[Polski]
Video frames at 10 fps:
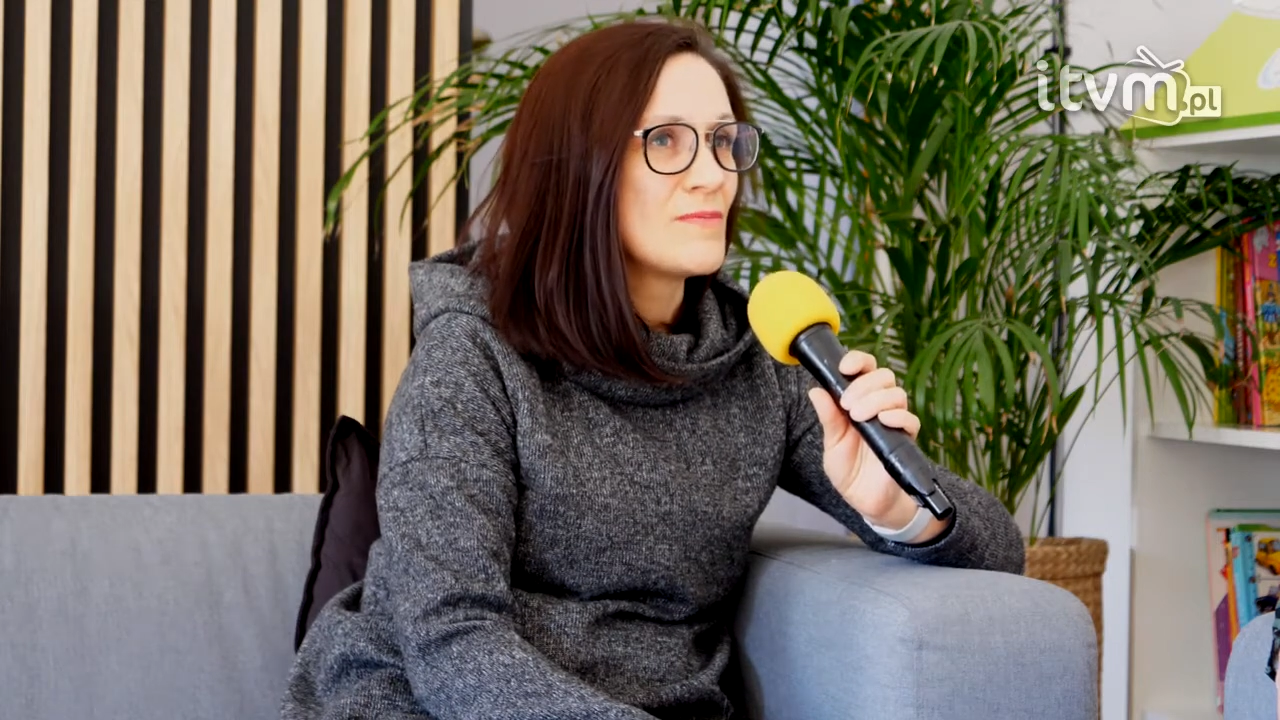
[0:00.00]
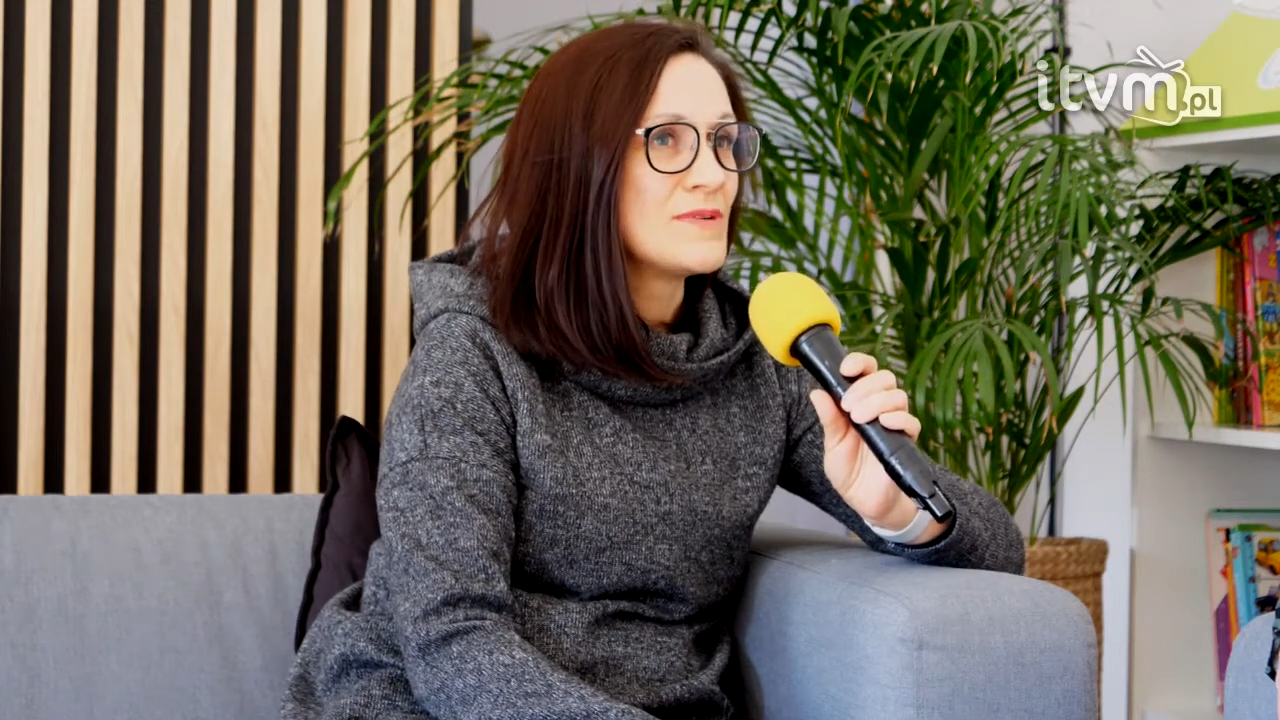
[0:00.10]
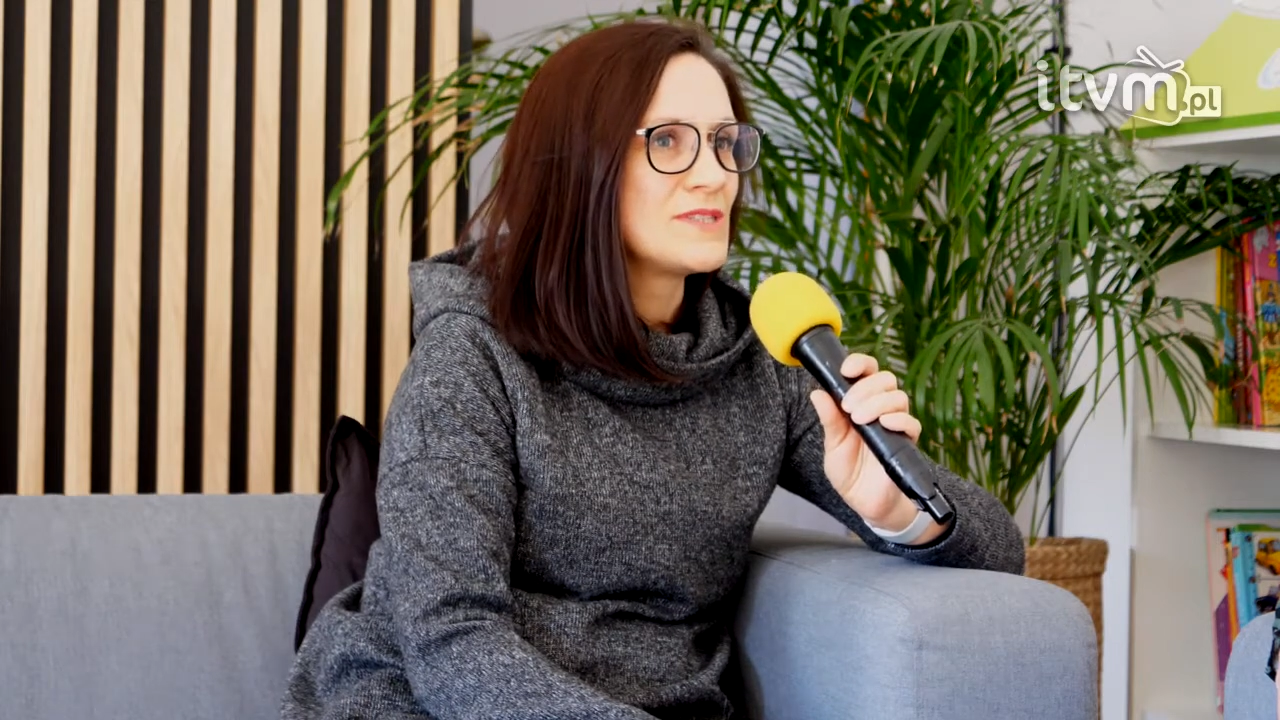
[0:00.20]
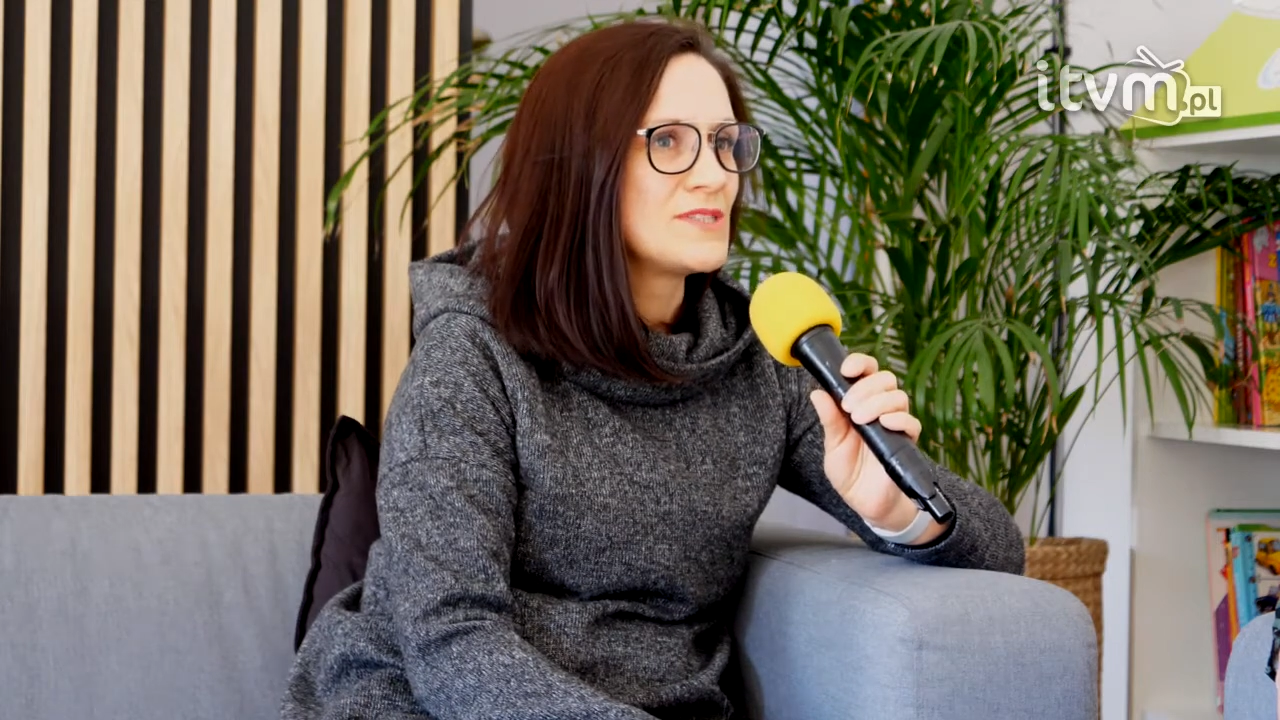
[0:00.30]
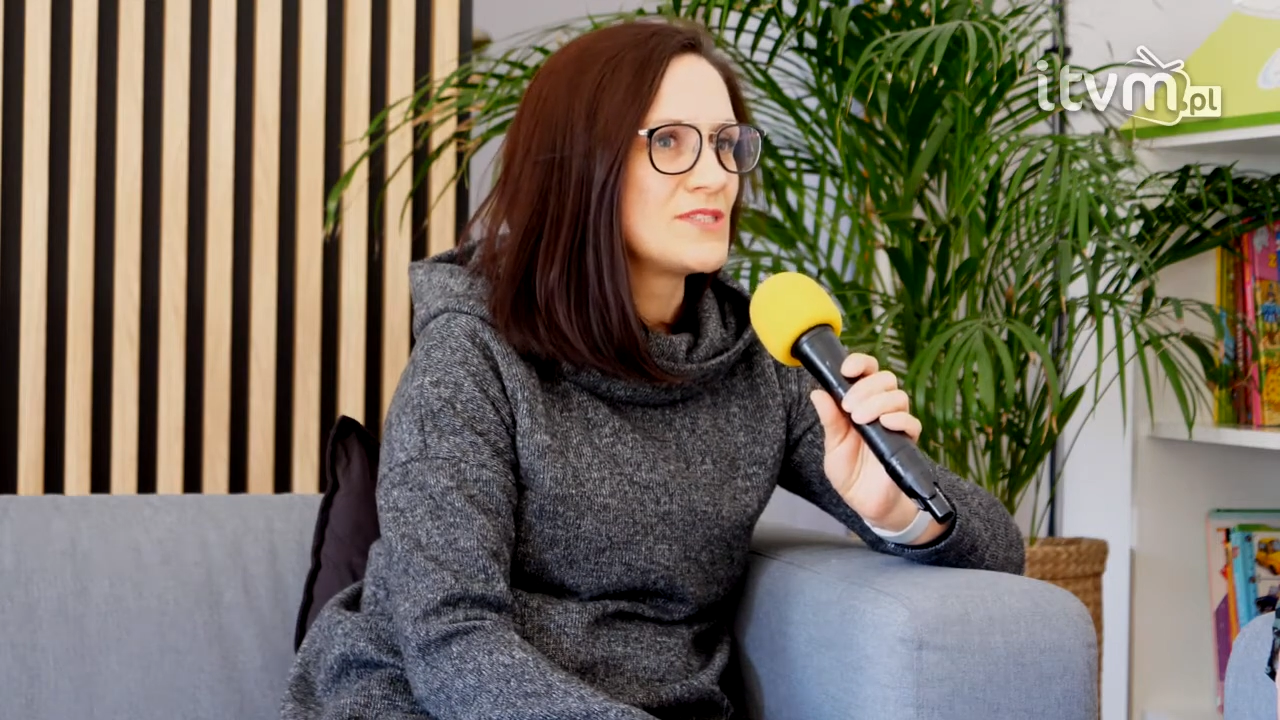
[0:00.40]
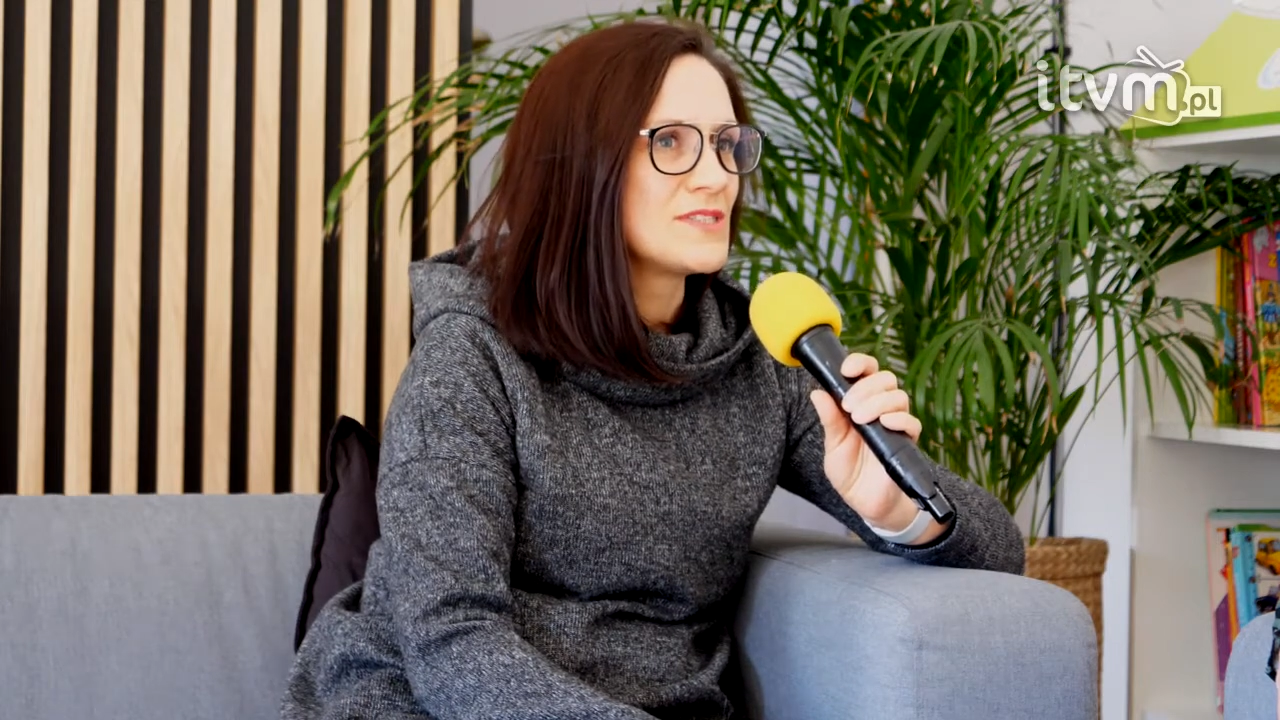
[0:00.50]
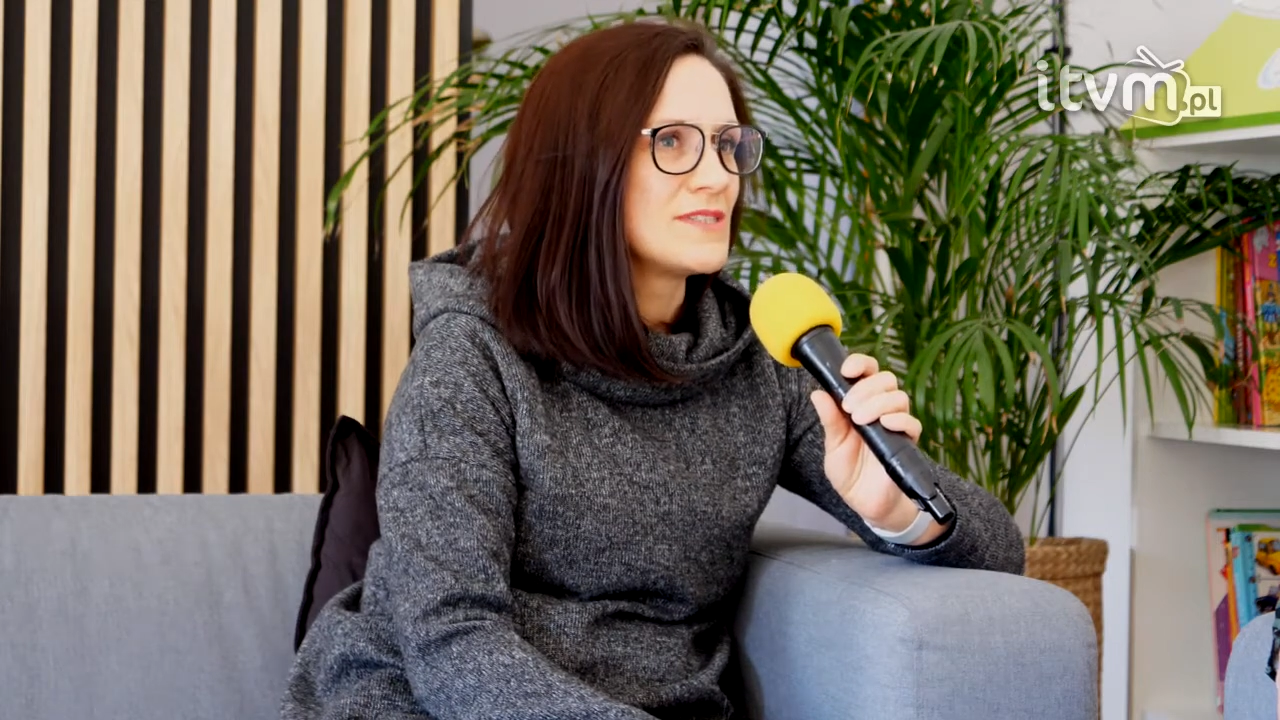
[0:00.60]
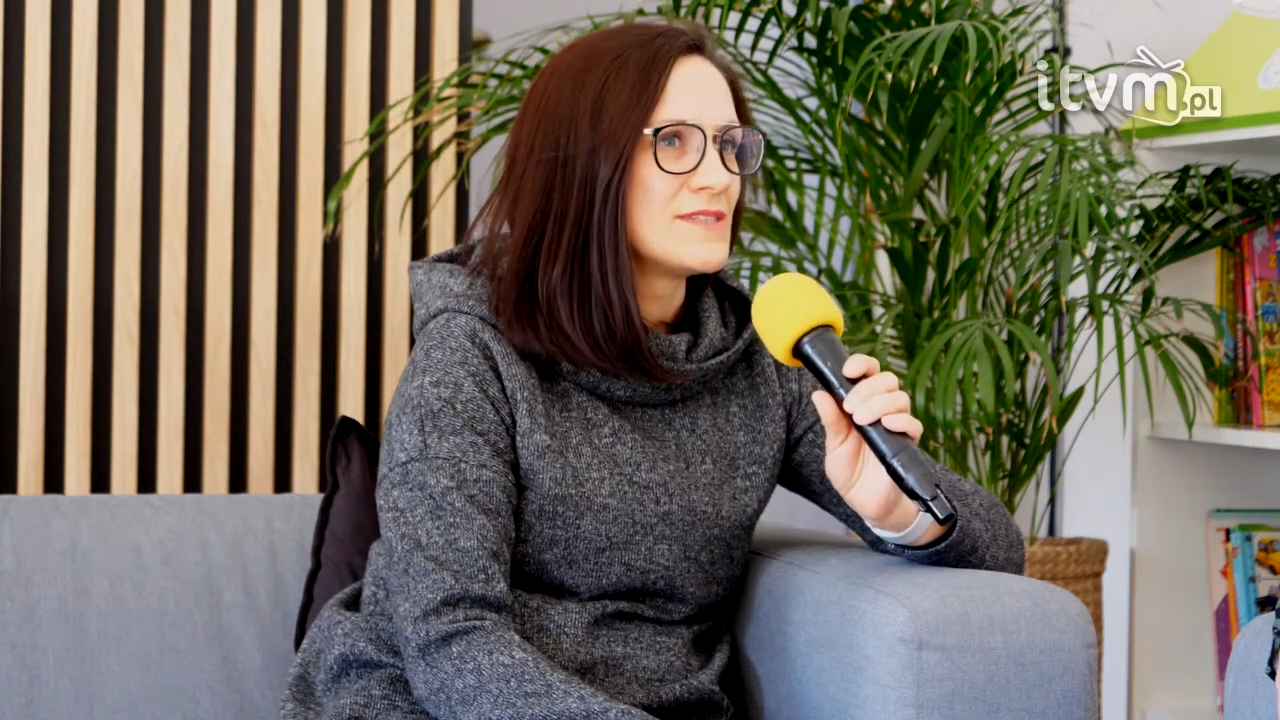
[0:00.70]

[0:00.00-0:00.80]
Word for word: być